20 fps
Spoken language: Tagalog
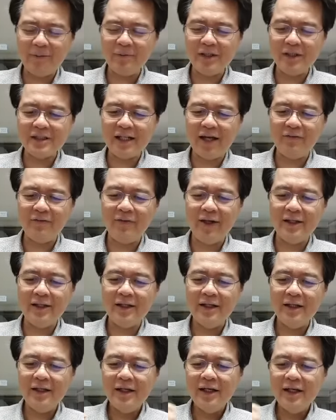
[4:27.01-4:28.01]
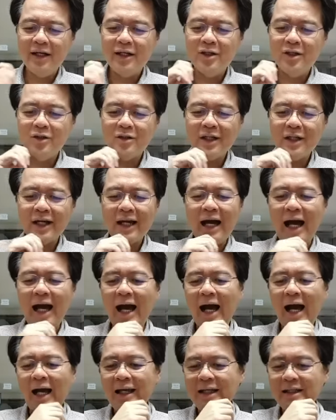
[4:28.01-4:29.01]
Number seven, yung
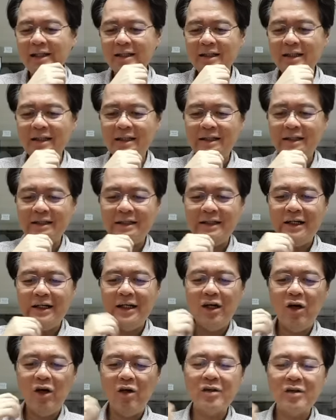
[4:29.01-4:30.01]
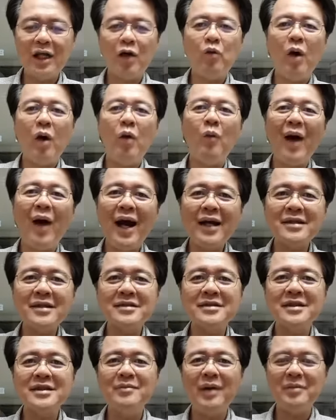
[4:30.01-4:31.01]
nag-aahit o
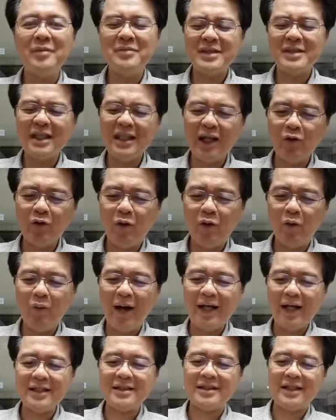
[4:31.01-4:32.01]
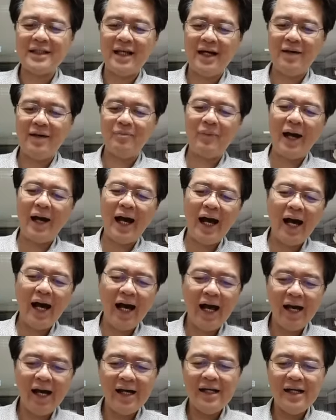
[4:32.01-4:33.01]
nagwa-wax, di ba? Minsan nagwa-wax sa
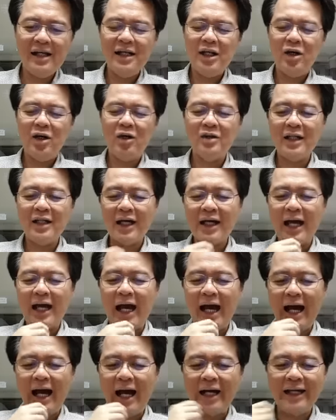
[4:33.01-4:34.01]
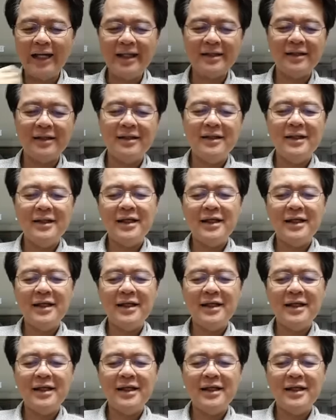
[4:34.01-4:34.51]
paa o nag-aahit.